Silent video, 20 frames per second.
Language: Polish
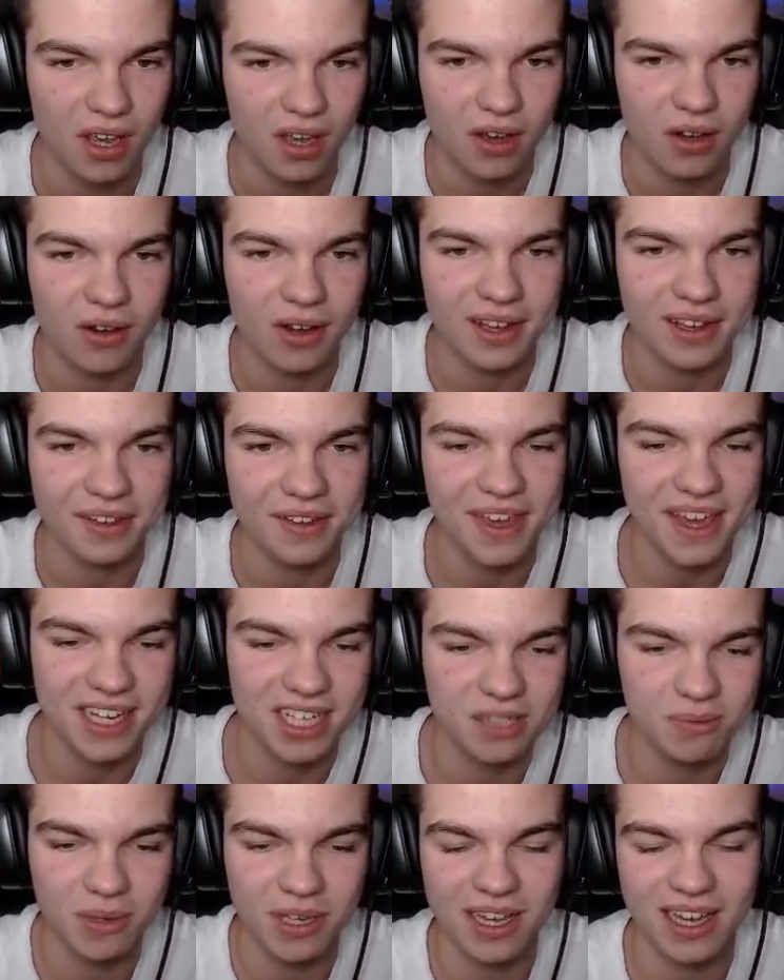O, e,
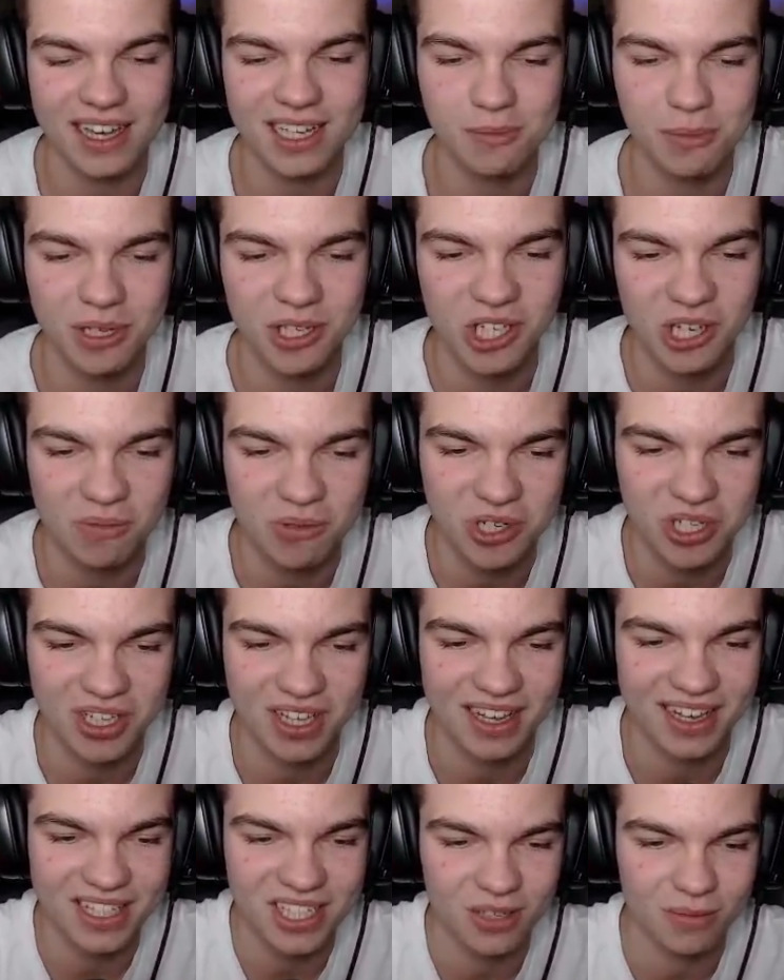expik, expik się przyda,
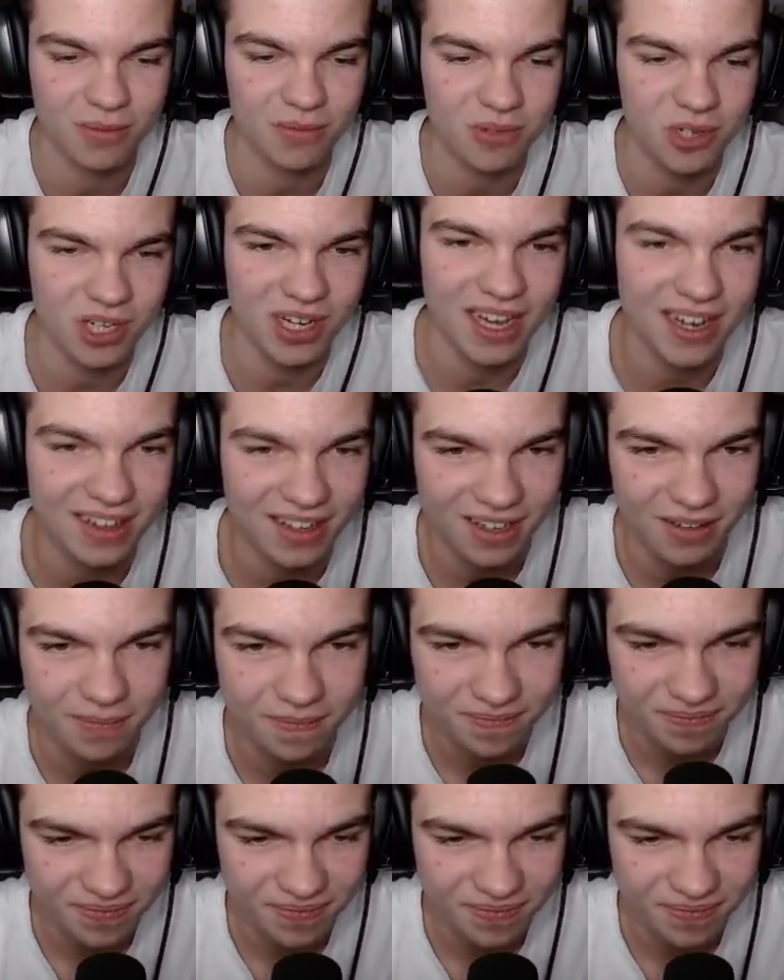ja sobie przygarnę.